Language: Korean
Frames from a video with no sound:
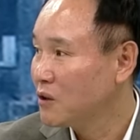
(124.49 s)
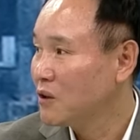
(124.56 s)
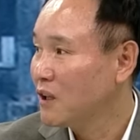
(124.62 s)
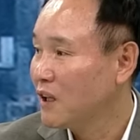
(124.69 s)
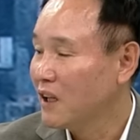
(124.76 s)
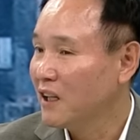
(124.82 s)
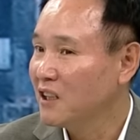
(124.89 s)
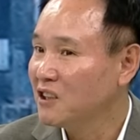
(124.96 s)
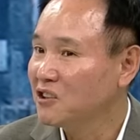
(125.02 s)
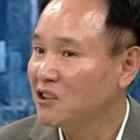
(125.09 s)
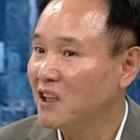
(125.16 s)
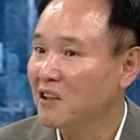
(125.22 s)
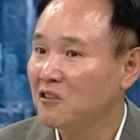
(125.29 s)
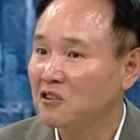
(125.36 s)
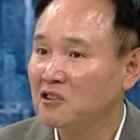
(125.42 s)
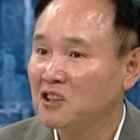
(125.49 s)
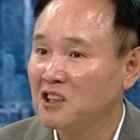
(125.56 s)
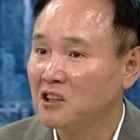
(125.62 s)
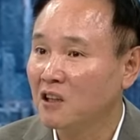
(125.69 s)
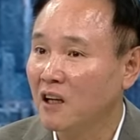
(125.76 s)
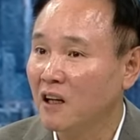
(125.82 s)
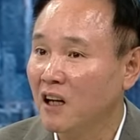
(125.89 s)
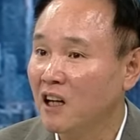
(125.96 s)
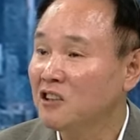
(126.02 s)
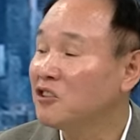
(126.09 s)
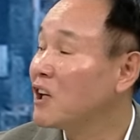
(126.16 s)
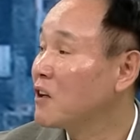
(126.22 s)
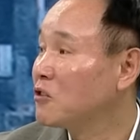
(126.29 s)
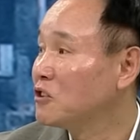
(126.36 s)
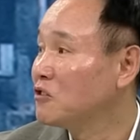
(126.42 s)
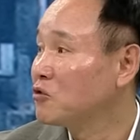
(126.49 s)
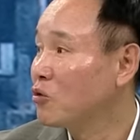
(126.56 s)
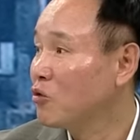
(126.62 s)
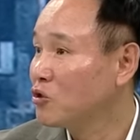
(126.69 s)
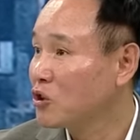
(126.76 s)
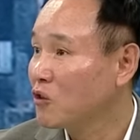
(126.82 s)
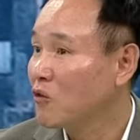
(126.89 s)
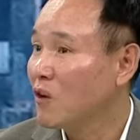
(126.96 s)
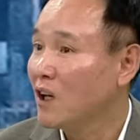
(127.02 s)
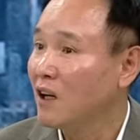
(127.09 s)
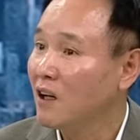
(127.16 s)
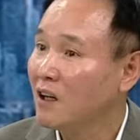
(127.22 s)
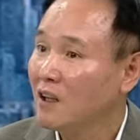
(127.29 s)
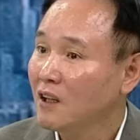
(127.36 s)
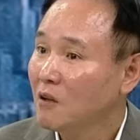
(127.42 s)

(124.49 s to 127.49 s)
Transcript: 음. LG 에너지 LG 에너지 솔루션과